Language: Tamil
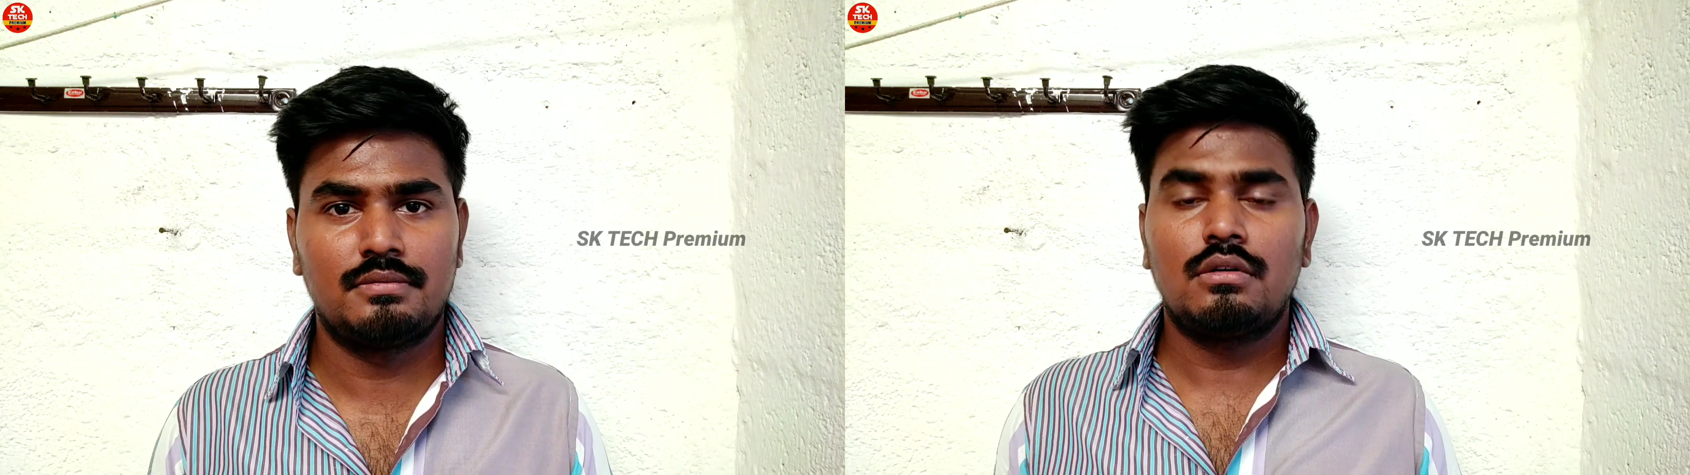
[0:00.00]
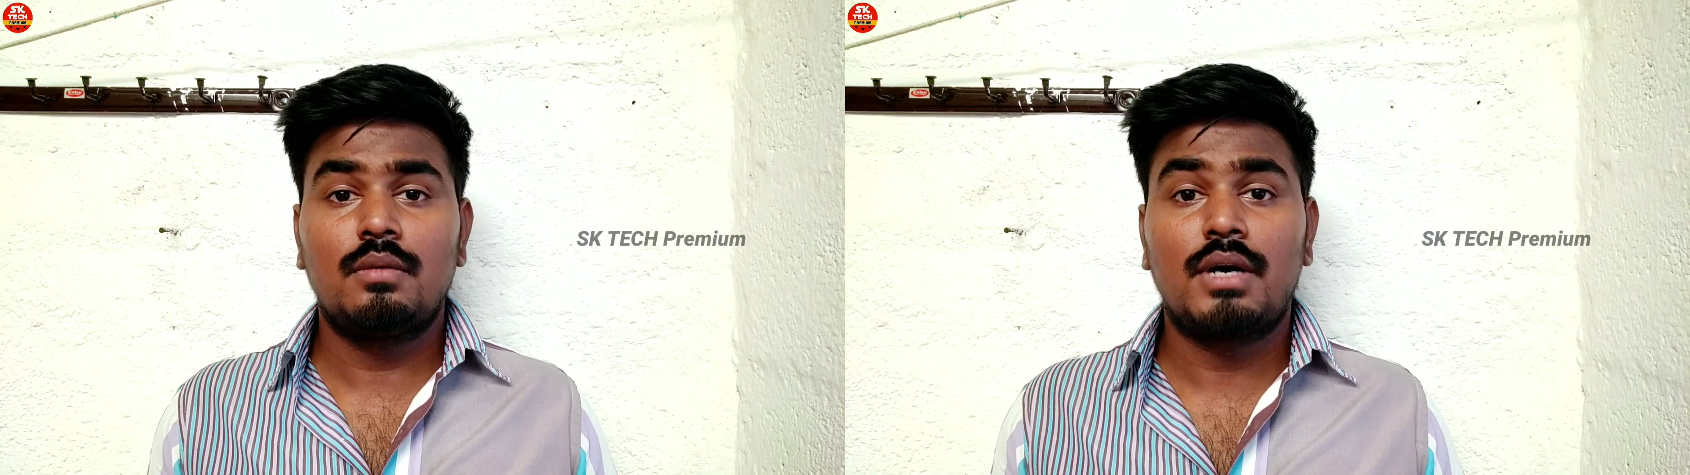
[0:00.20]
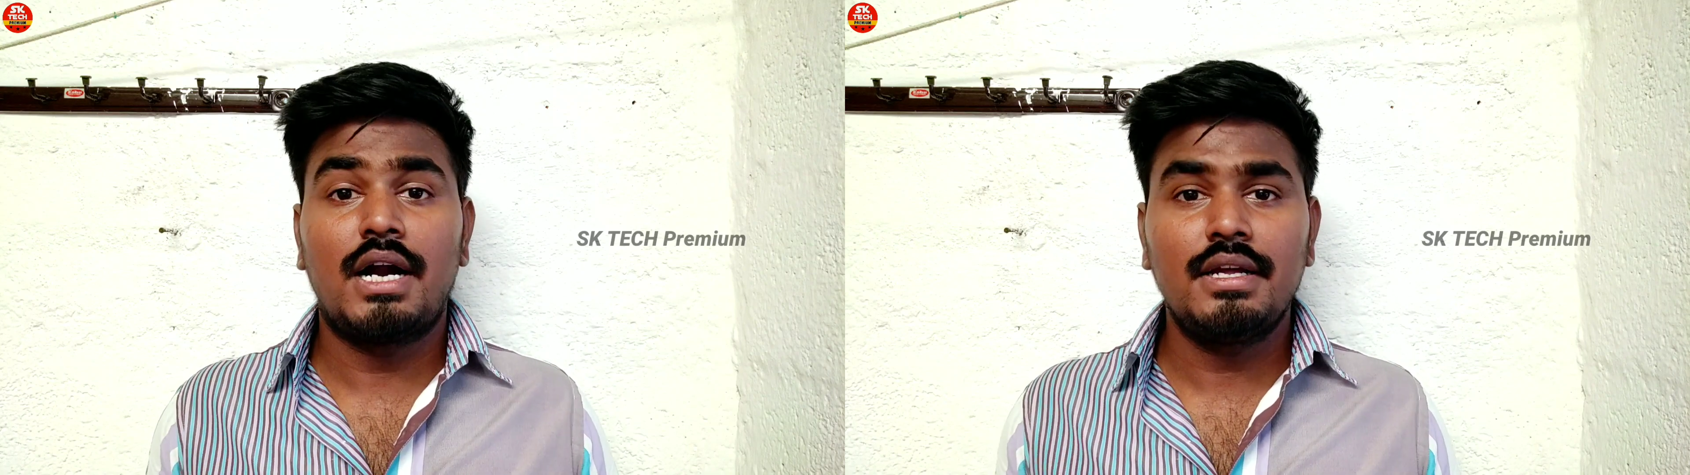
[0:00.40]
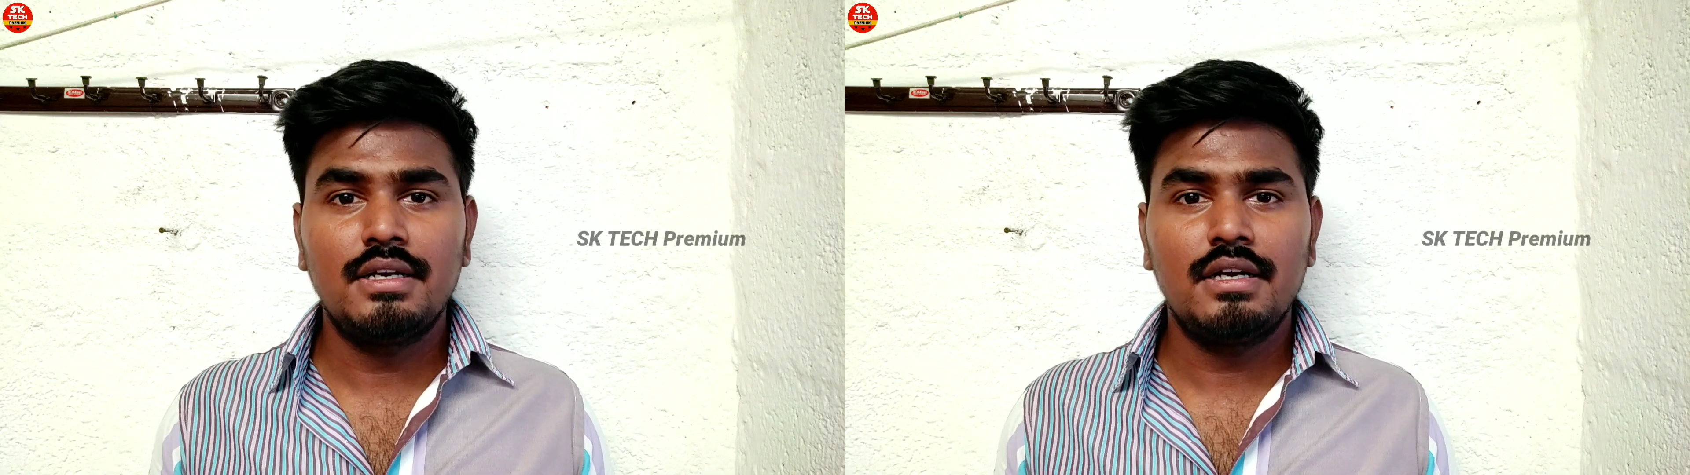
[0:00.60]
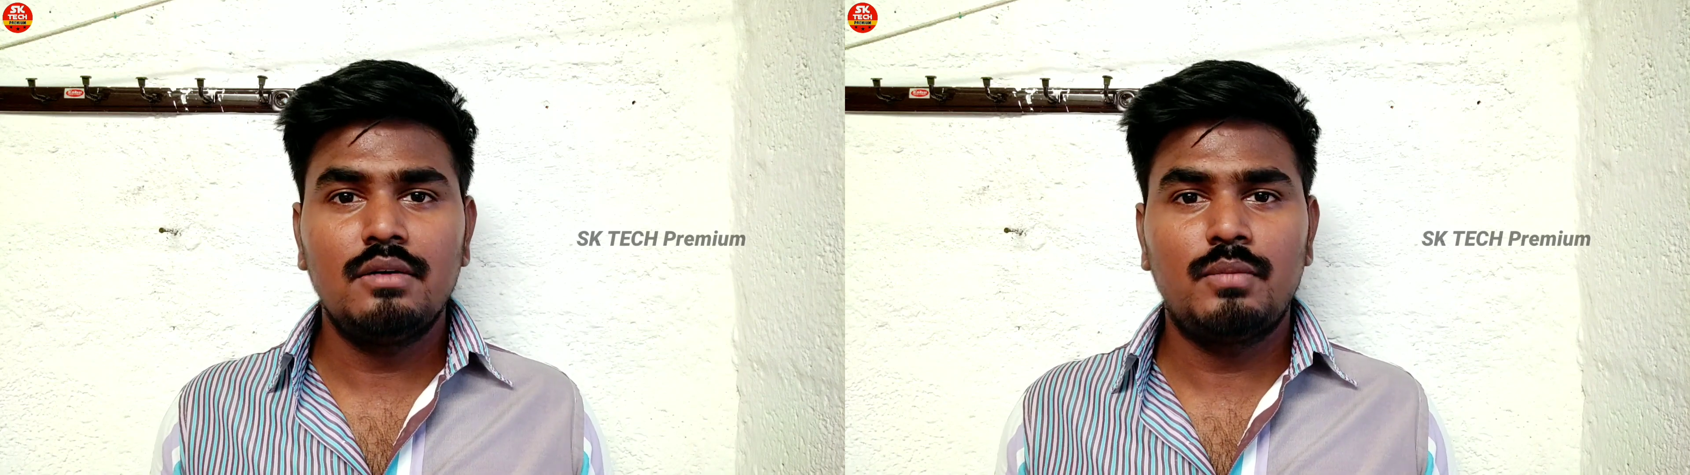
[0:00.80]
ஸோ நம்ம
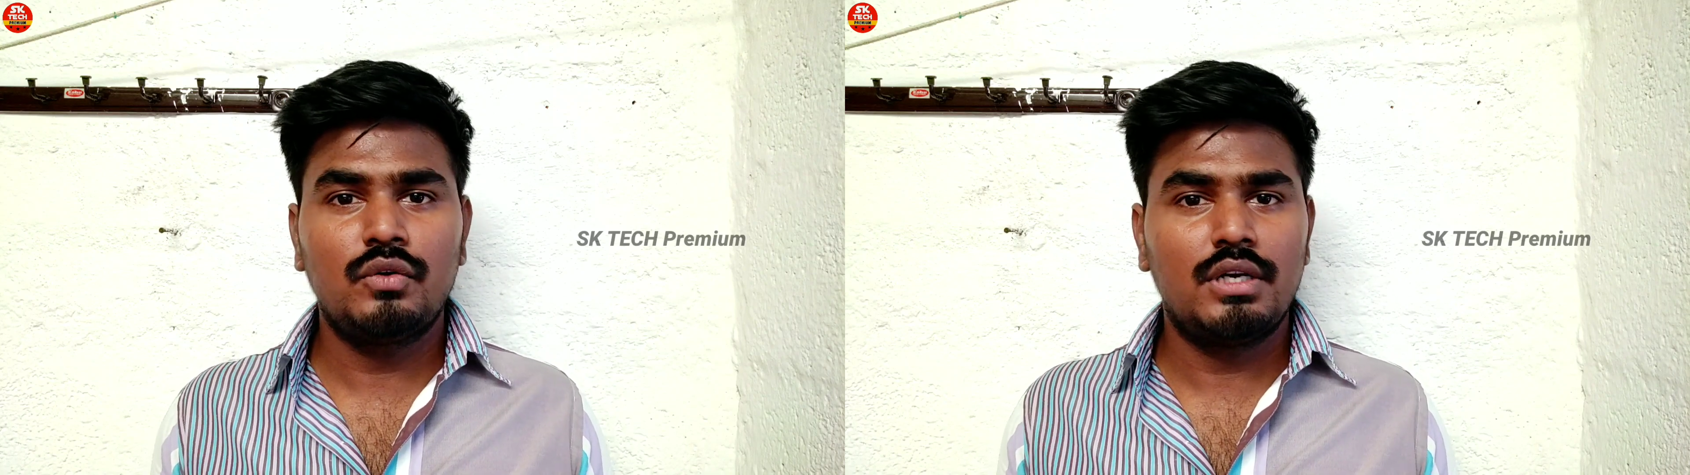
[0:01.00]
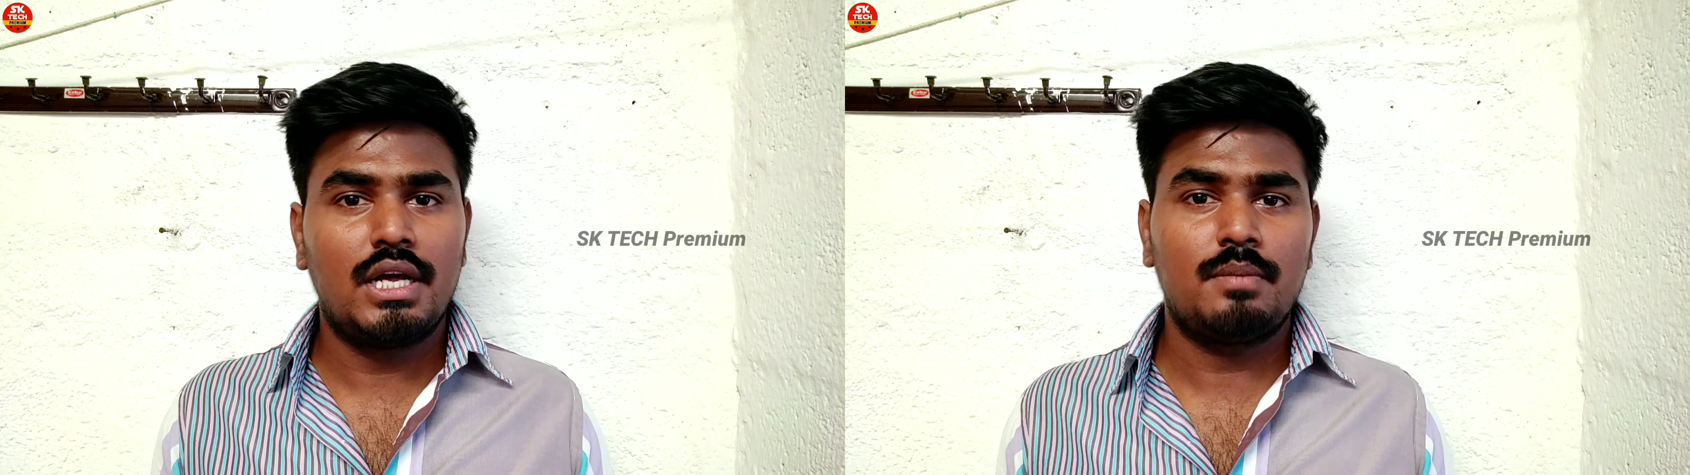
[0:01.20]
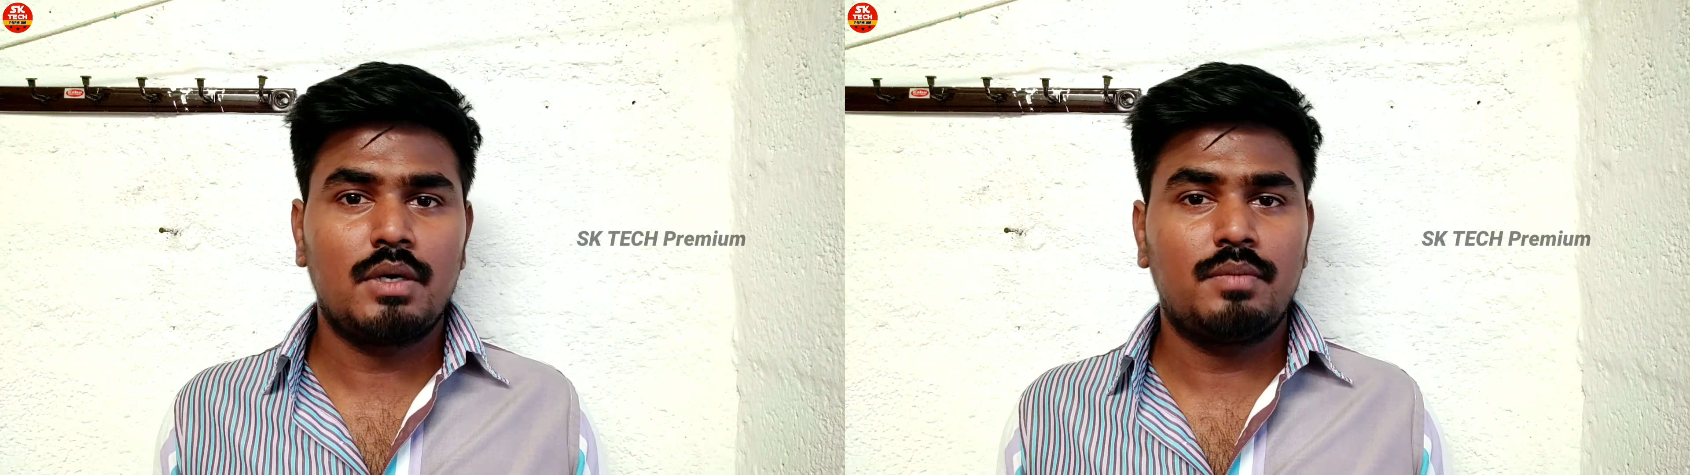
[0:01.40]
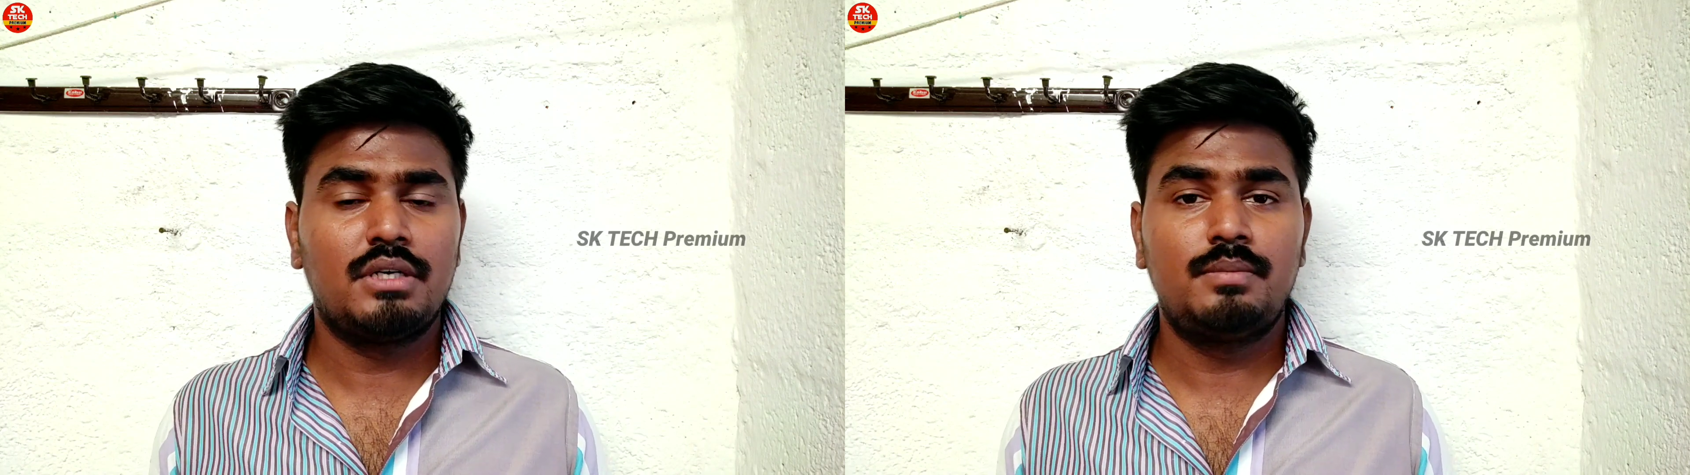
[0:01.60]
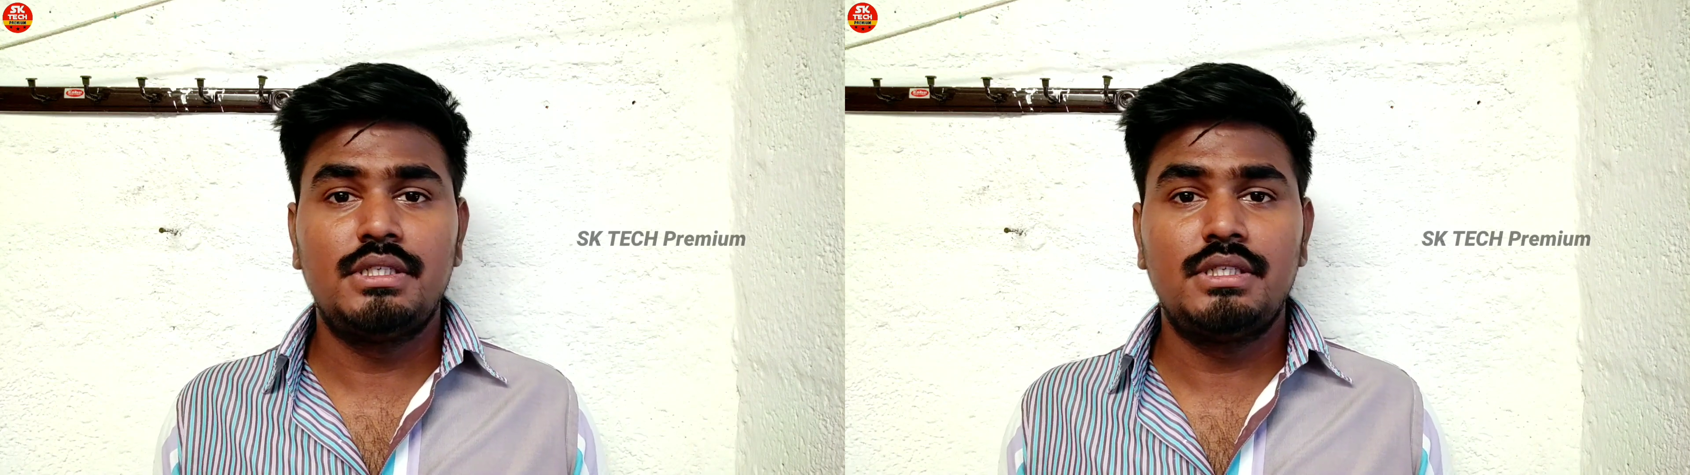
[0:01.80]
கடையிலலாம் போய் லேப்டாப் அண்ட்